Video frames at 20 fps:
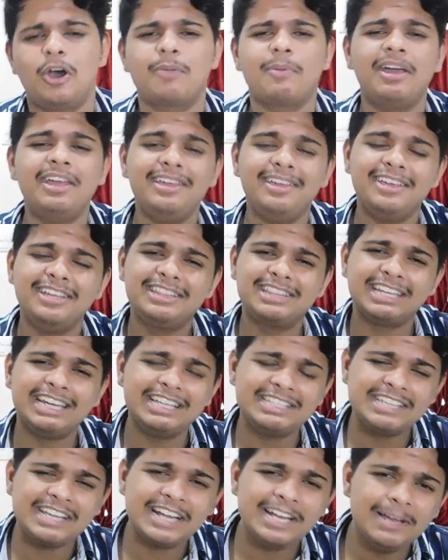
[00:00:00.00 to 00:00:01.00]
और भाई
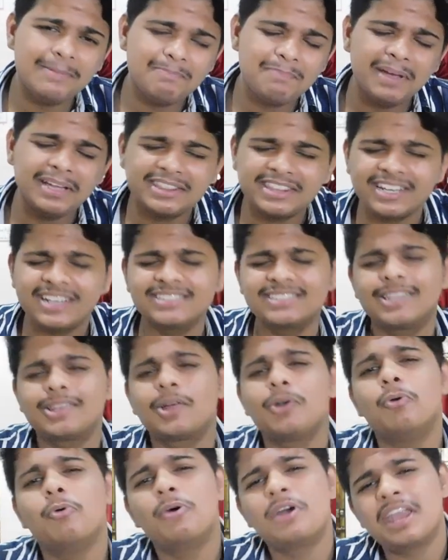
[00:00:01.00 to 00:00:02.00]
इतने से क्लिप पे इतना
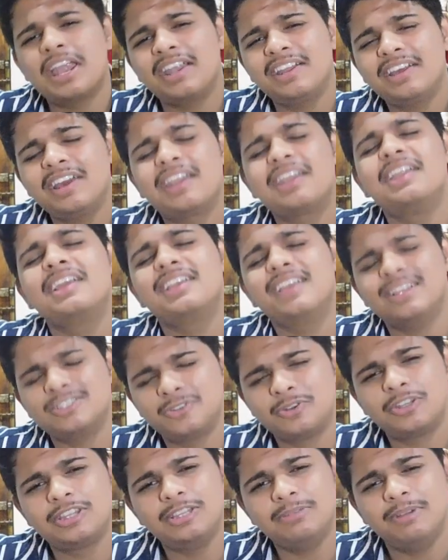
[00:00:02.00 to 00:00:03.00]
ज्यादा ओवर एक्ट करने की क्या
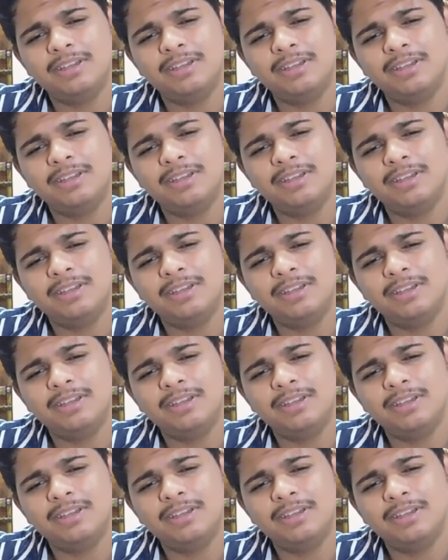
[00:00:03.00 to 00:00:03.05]
जरूरत थी